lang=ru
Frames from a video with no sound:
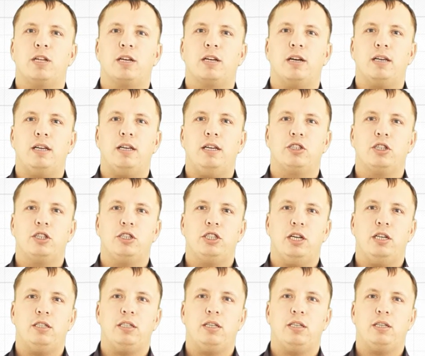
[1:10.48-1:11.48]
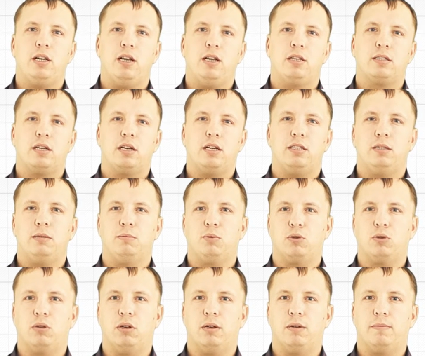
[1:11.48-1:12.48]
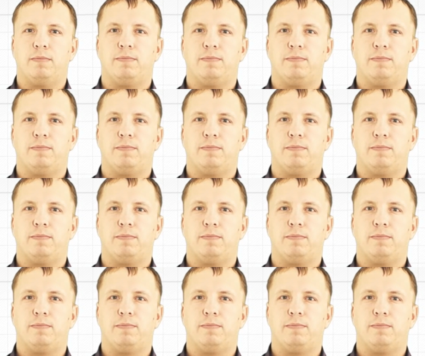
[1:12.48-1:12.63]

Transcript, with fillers: на какие же части делится ID модуля.